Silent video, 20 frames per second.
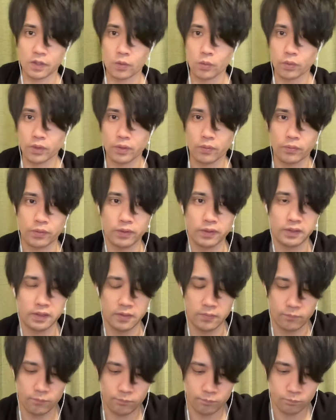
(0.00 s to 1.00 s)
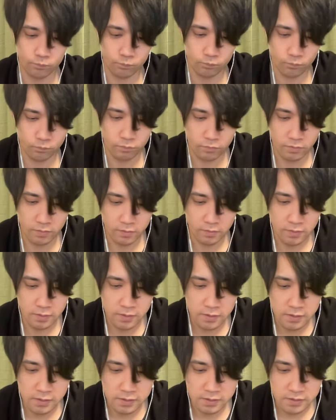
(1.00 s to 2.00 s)

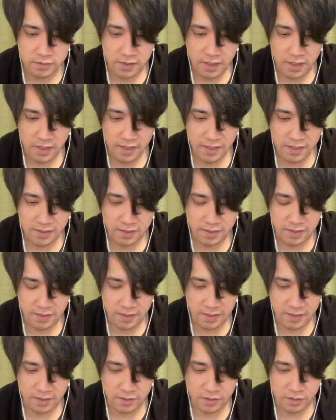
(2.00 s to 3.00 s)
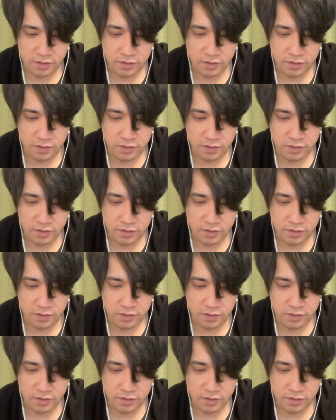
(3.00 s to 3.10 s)
オッケーオッケーオッケー。あれやんね。